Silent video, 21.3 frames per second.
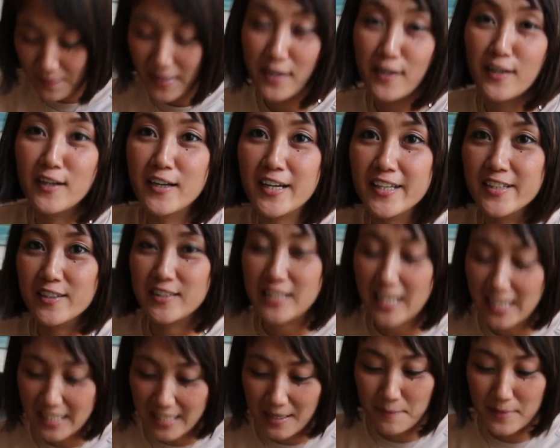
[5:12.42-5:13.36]
Pero ano,
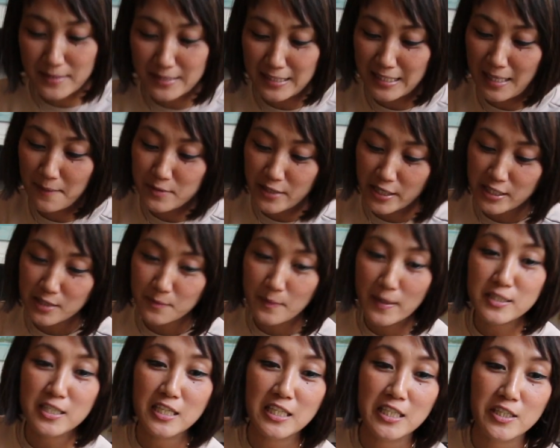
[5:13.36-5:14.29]
talaga masarap siya,
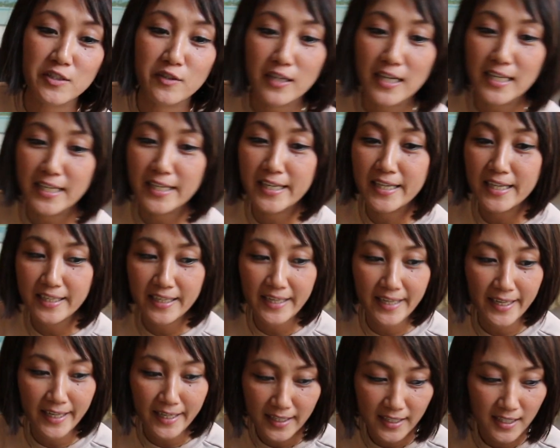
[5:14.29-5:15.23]
especially yung
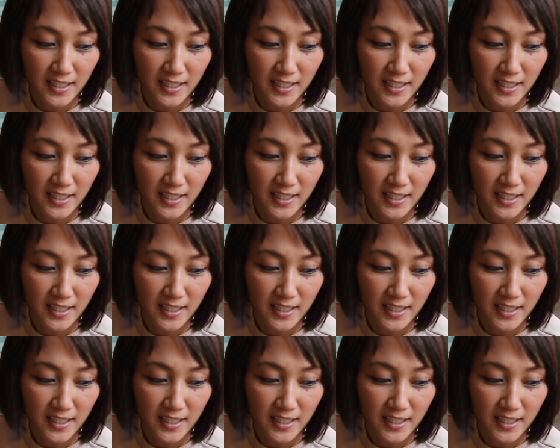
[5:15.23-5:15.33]
kare-kare.